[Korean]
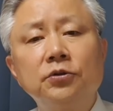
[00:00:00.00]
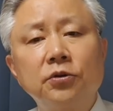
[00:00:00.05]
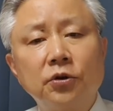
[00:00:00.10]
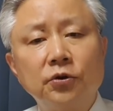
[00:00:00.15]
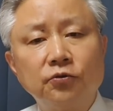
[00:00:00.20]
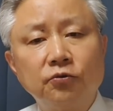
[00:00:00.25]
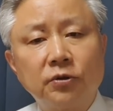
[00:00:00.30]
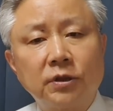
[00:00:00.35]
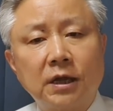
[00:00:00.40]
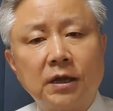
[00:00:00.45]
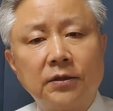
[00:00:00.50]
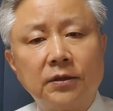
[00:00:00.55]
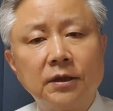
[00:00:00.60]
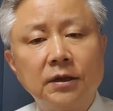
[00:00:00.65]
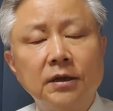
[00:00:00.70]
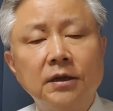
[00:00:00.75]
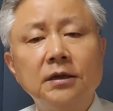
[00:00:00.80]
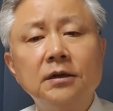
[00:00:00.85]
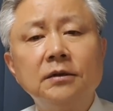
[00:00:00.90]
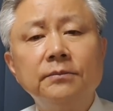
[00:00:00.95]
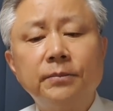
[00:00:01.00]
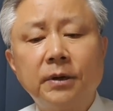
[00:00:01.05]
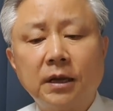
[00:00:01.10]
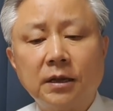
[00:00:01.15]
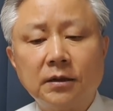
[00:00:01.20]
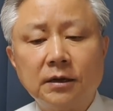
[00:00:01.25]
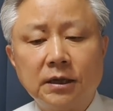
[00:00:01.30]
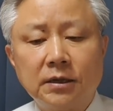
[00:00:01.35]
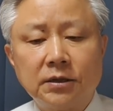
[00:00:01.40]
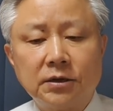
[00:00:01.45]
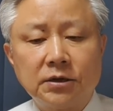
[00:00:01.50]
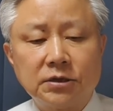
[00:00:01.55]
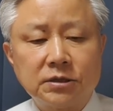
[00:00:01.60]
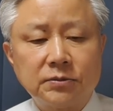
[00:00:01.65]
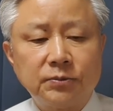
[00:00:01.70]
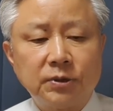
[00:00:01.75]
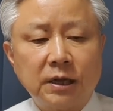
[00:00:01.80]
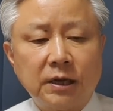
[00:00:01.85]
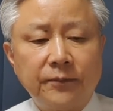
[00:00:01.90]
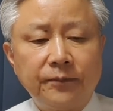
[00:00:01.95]
들은 듯한 이런 발언을 했던
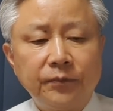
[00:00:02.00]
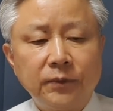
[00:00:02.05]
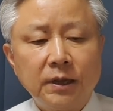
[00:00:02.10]
것입니다.